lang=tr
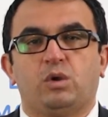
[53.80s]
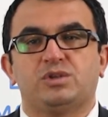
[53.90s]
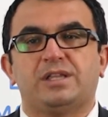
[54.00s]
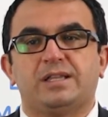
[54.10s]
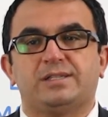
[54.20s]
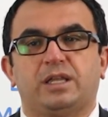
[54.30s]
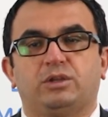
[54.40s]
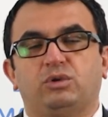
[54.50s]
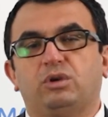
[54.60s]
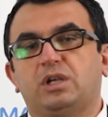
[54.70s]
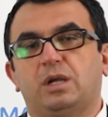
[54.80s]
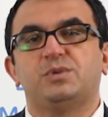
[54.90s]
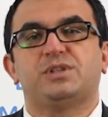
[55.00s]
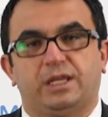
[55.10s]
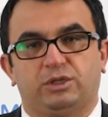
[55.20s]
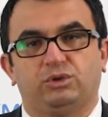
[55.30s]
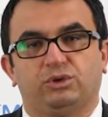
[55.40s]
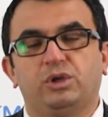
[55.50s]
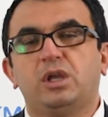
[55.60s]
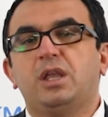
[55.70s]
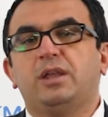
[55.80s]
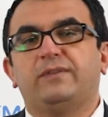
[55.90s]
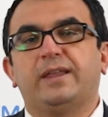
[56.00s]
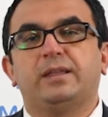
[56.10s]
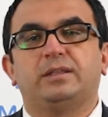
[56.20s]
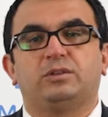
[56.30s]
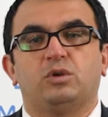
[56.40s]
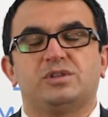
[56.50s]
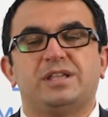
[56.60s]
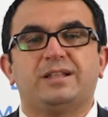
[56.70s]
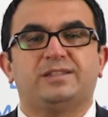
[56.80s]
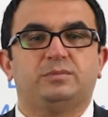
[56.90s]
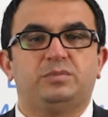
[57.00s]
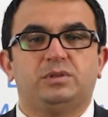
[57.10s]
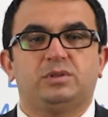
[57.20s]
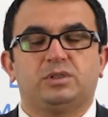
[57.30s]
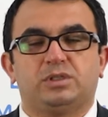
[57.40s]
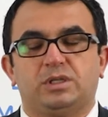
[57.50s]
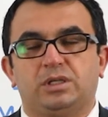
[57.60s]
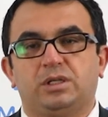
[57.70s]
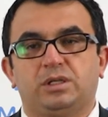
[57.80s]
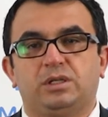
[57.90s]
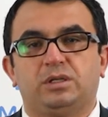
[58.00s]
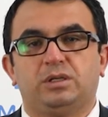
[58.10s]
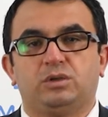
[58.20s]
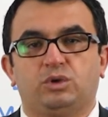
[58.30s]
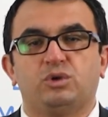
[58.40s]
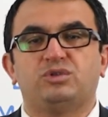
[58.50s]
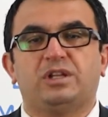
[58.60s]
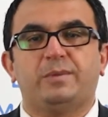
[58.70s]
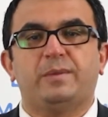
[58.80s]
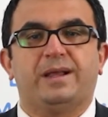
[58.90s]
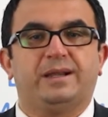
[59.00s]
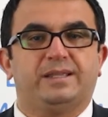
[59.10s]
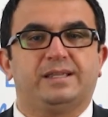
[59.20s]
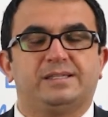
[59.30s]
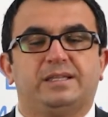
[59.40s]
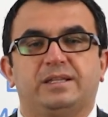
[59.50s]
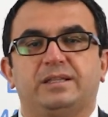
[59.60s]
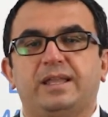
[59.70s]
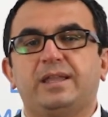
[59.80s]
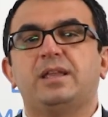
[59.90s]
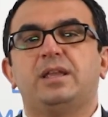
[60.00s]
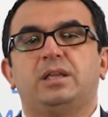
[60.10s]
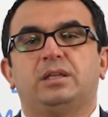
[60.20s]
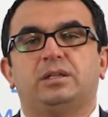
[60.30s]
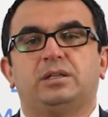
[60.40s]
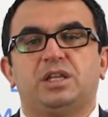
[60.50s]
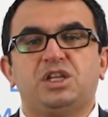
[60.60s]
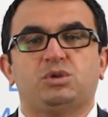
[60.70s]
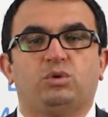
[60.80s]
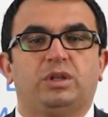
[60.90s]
özel sektör, kamu sektörü ve özel tıbbi e, görüntüleme merkezlerinde e, iş